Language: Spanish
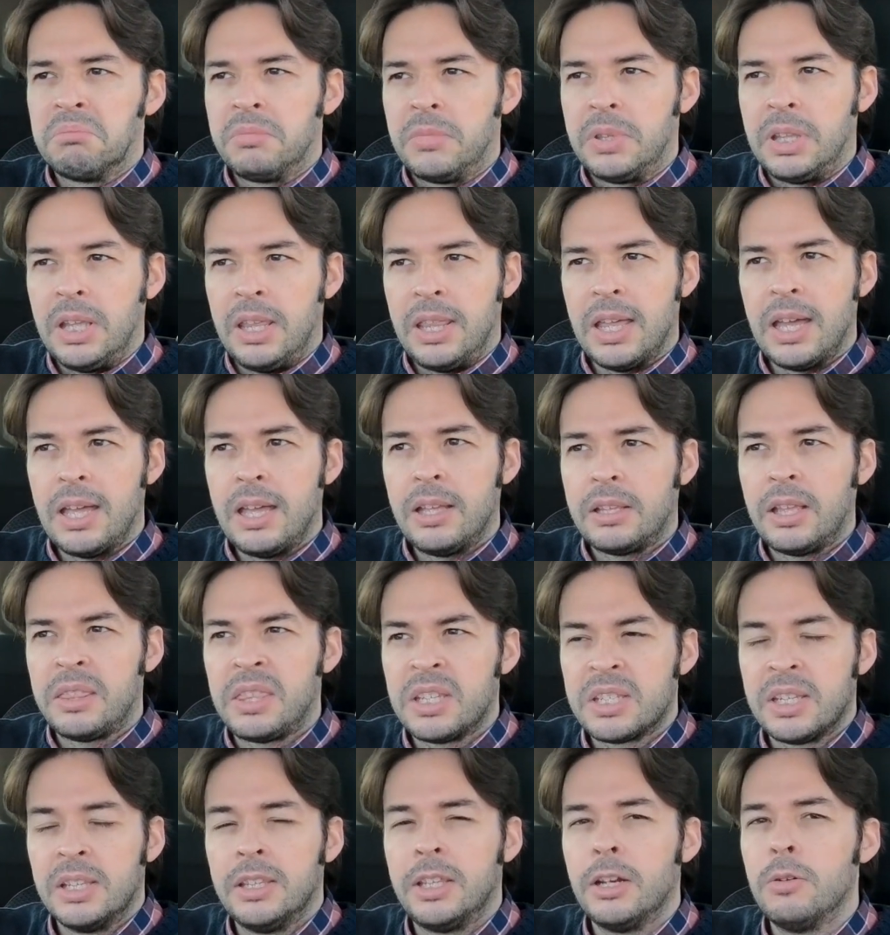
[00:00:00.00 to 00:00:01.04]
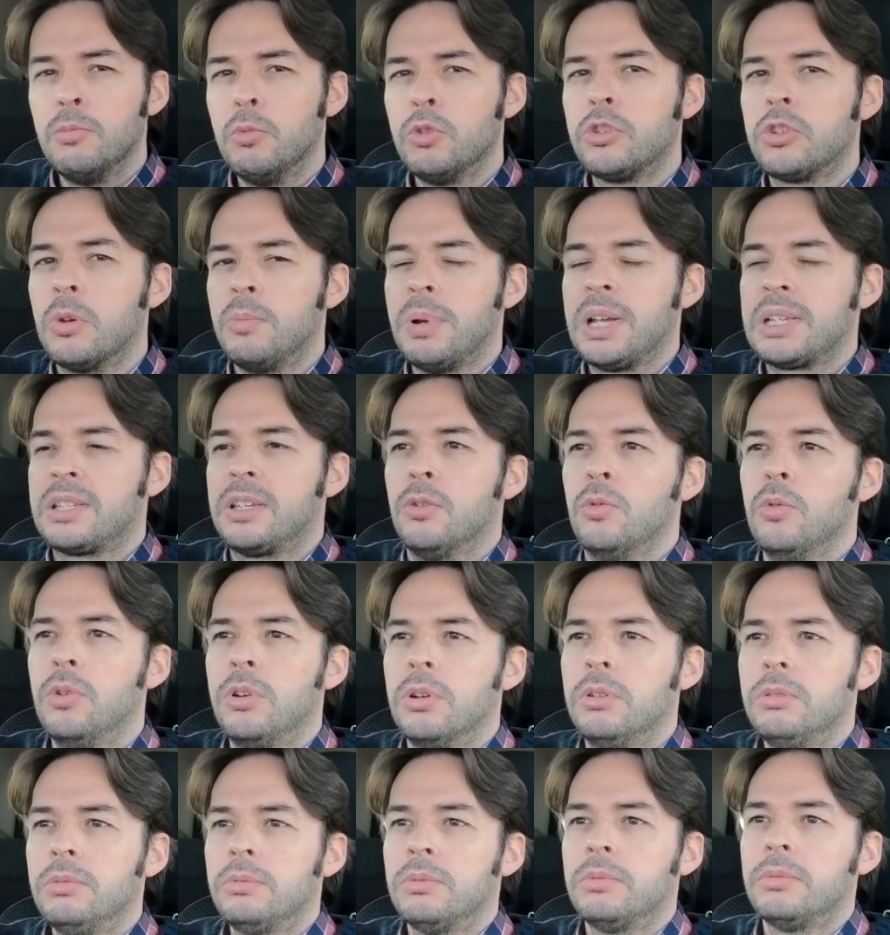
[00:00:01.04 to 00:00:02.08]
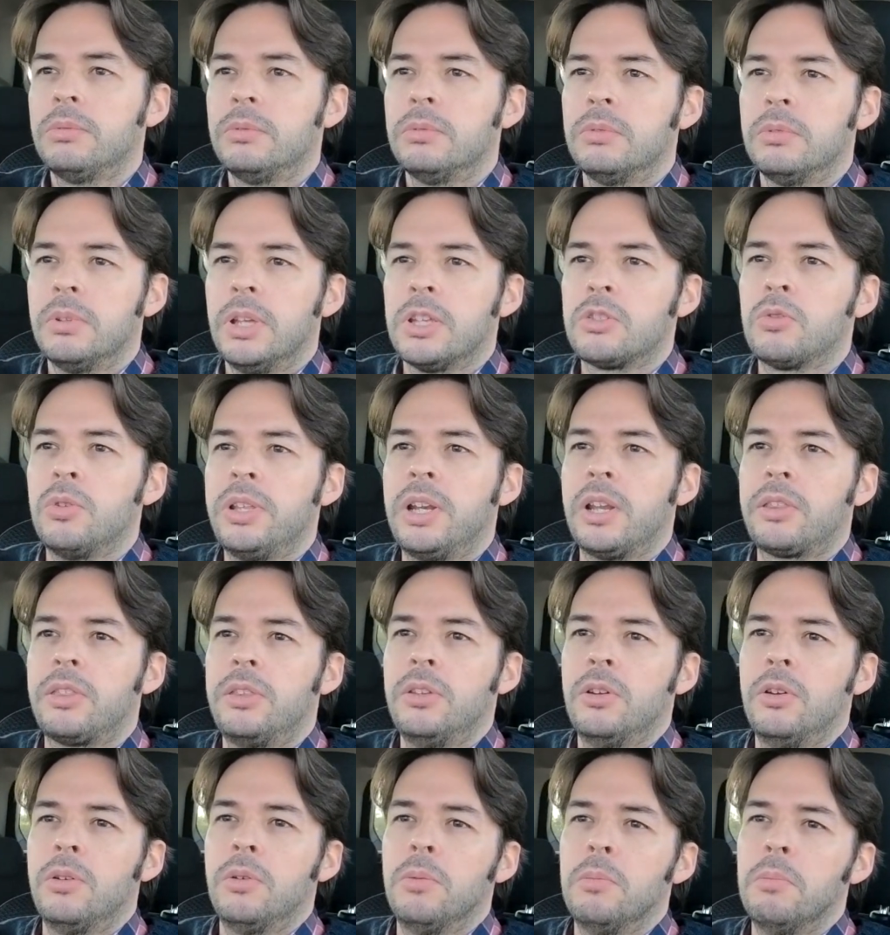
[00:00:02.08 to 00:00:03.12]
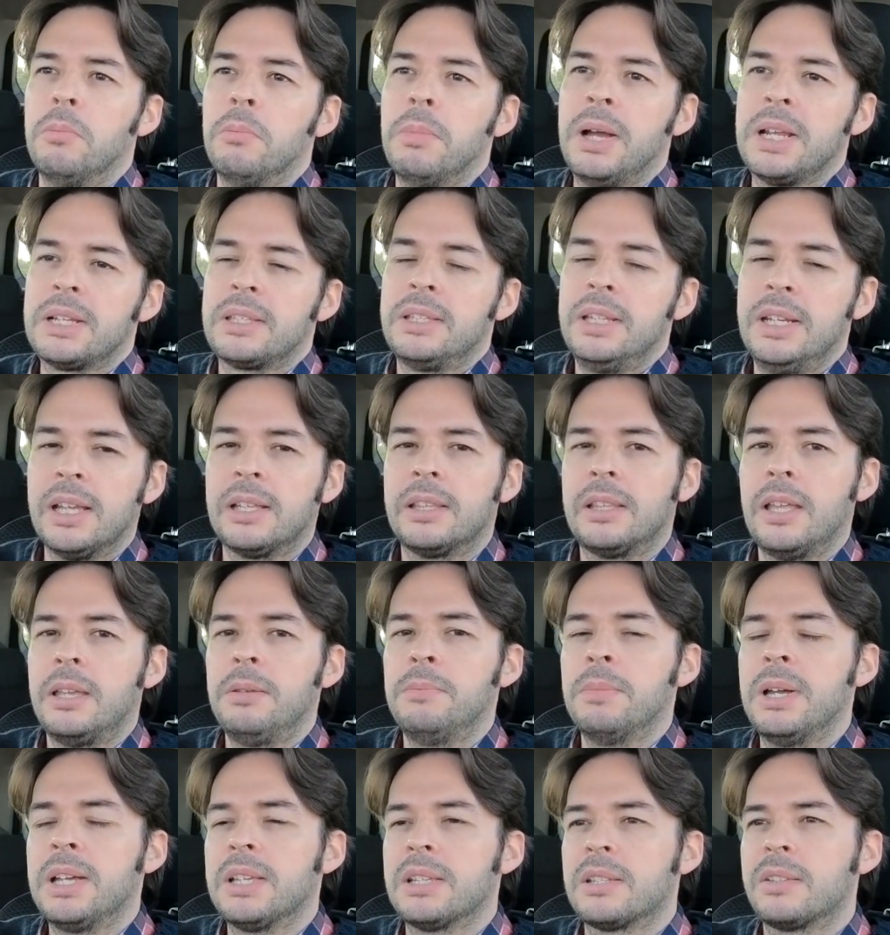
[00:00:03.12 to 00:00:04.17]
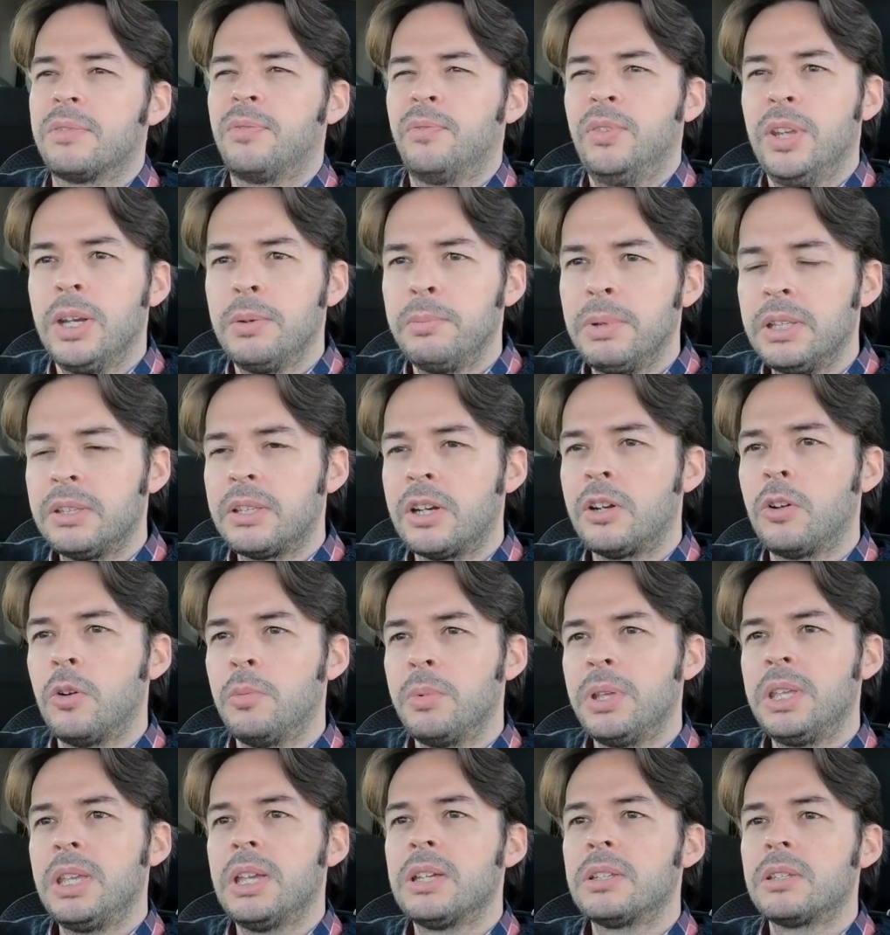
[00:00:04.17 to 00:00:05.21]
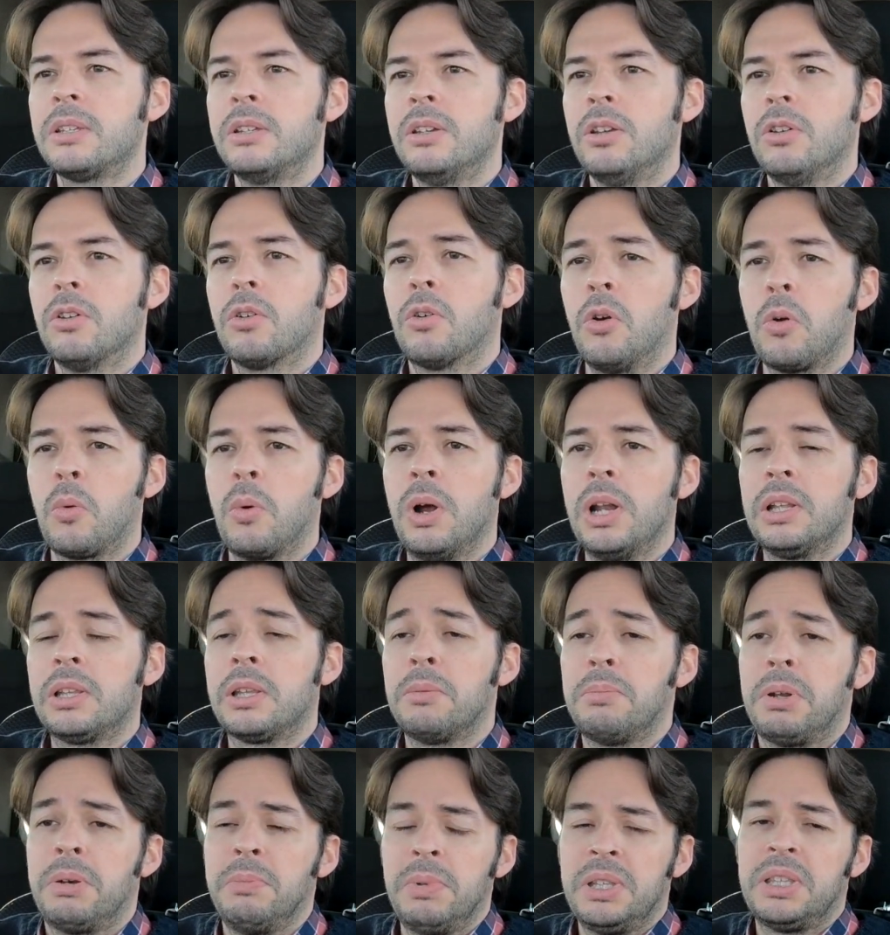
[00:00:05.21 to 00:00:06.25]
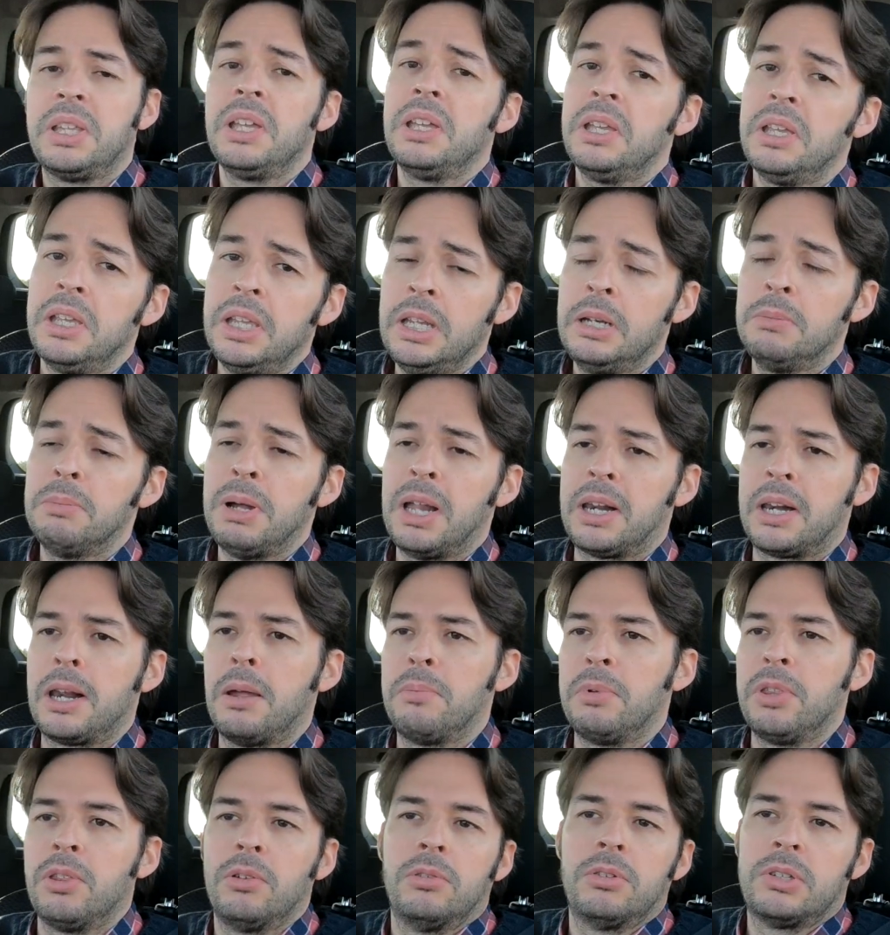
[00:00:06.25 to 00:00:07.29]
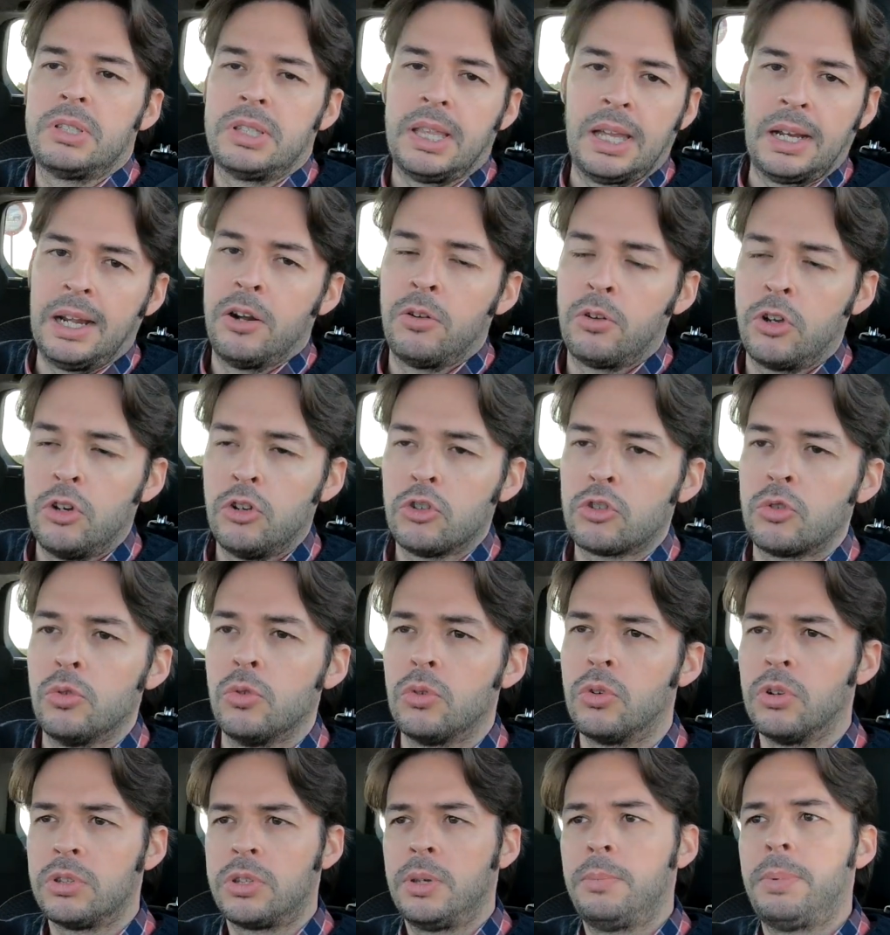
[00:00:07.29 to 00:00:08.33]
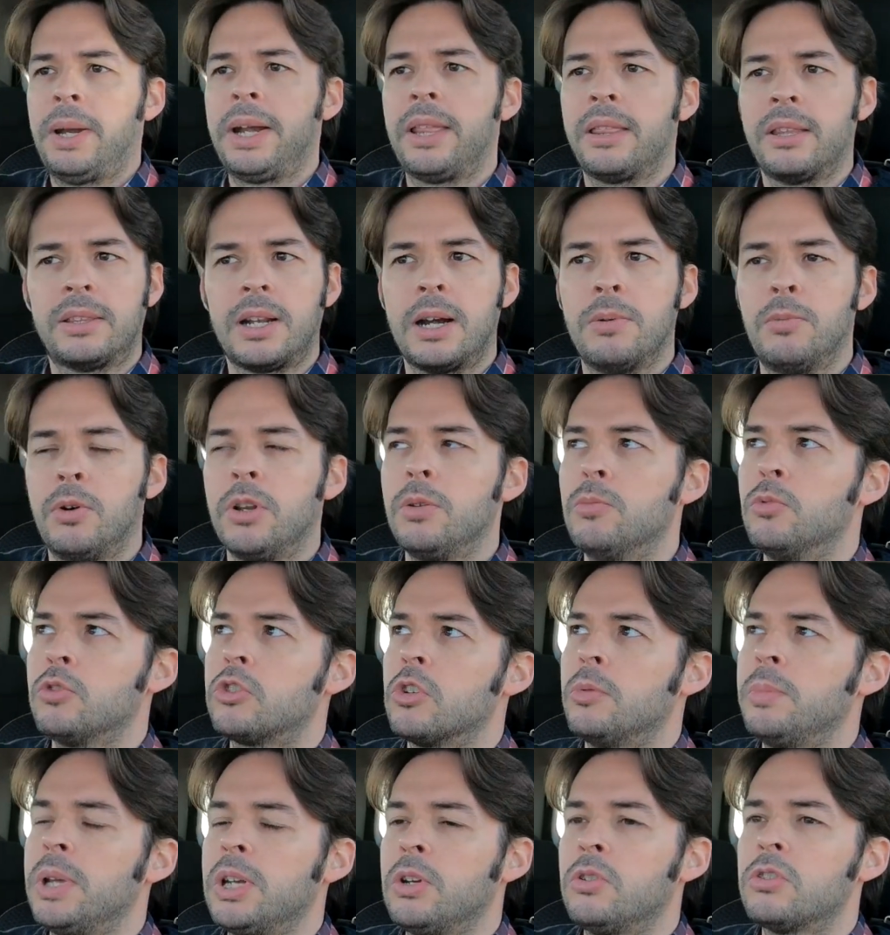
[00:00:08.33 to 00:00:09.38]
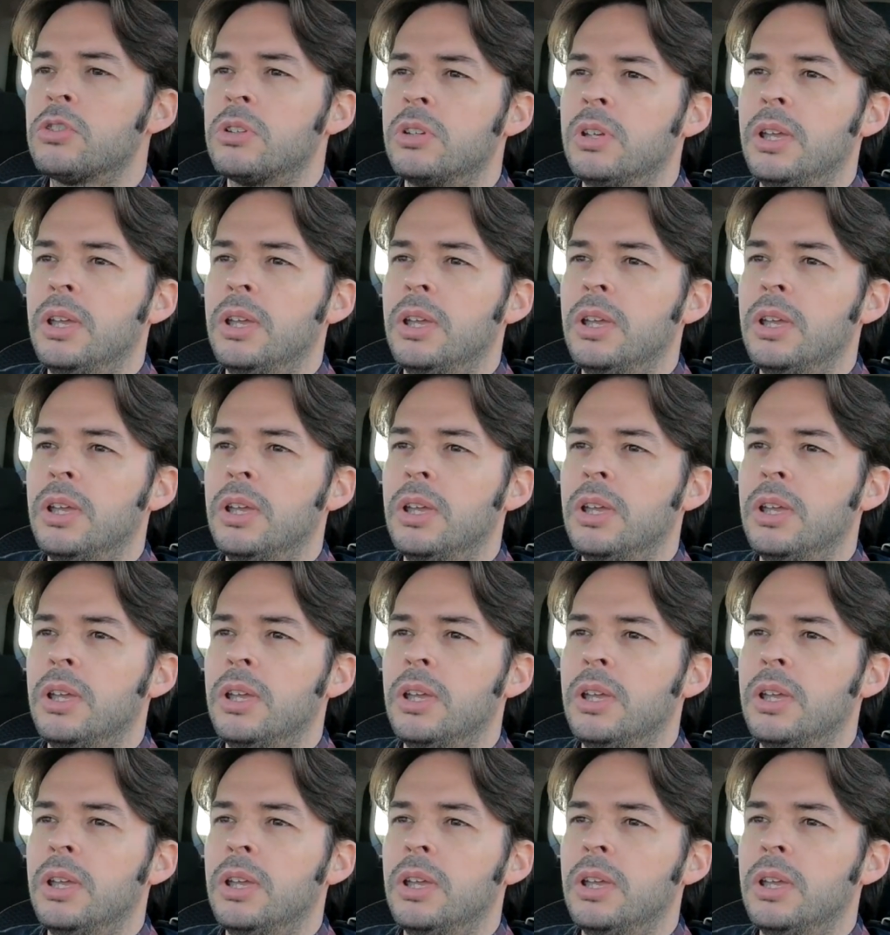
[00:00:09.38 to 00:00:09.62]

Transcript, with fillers: te, te hace sentir mucho más seguro es una dirección más directa y más firme, entre comillas, con lo cual te permite ir más rápido. Está claro que no es un coche para de tramo ni mucho menos,